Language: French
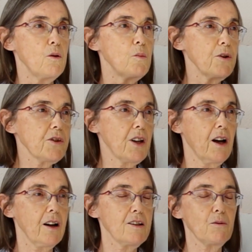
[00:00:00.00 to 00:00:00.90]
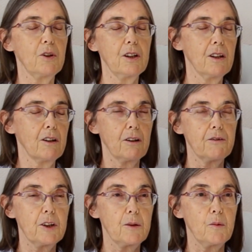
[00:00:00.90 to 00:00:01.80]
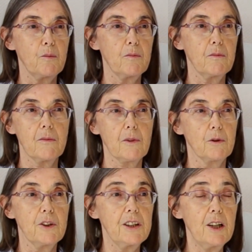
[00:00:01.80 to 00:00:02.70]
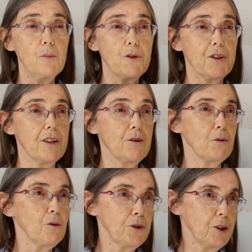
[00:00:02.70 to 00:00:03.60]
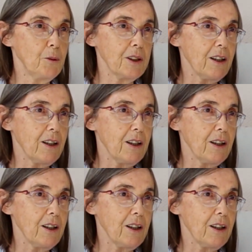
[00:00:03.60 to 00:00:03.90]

comment ça a résonné dans leur vie quotidienne puisqu'ils ont continué à